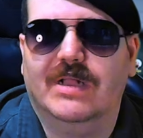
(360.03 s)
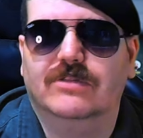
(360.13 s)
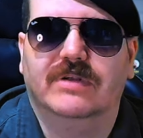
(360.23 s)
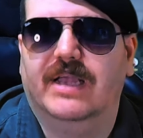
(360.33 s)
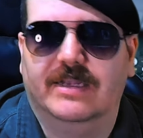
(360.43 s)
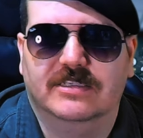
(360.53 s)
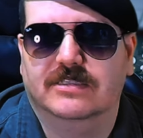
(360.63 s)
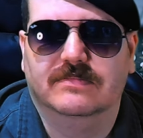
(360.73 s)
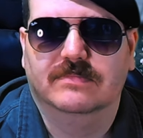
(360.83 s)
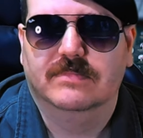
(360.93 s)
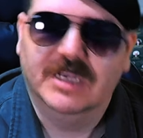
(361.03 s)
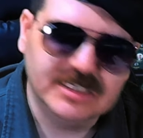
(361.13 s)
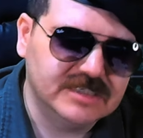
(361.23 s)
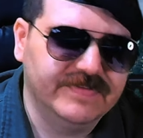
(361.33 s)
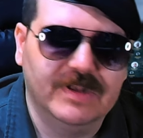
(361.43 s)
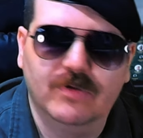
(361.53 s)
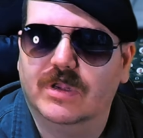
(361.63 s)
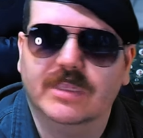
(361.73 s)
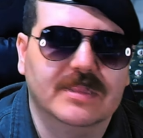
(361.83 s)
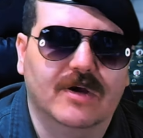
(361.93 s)
reais. Esse valor aqui
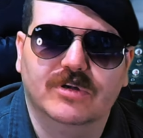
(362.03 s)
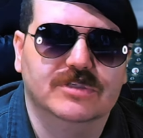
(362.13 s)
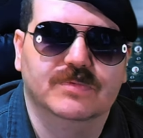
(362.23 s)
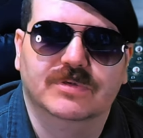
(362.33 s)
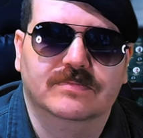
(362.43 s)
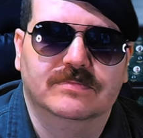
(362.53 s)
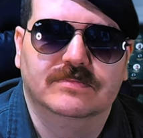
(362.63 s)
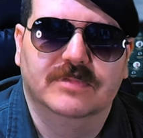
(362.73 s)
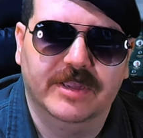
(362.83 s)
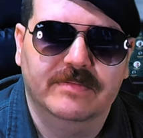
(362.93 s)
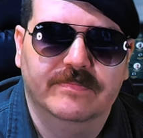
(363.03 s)
está ótimo, ok?